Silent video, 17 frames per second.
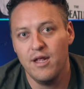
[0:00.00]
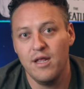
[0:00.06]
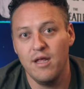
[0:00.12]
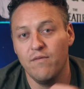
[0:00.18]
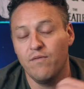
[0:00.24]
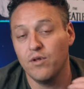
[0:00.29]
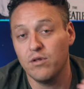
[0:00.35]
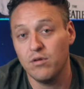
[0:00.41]

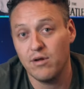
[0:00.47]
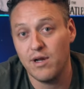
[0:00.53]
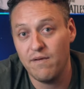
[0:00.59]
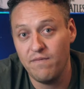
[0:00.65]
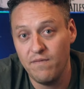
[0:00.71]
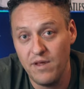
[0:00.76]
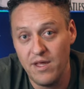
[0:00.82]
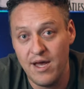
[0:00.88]
Y en
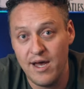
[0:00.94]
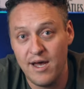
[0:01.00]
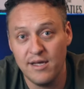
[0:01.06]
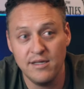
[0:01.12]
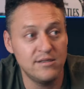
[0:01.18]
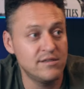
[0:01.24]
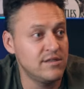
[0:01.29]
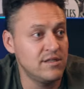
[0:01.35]

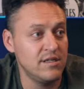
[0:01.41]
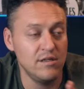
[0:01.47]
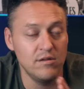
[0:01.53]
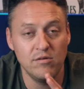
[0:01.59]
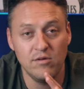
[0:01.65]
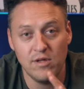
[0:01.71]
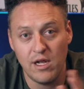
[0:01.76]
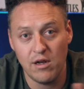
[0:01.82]
fotografía, sin
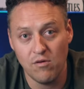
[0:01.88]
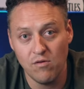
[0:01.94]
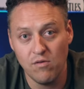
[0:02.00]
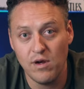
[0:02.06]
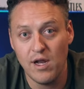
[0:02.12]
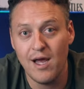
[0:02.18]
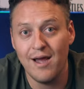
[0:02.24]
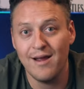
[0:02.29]
duda
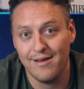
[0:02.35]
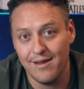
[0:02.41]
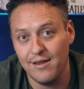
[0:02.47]
alguna,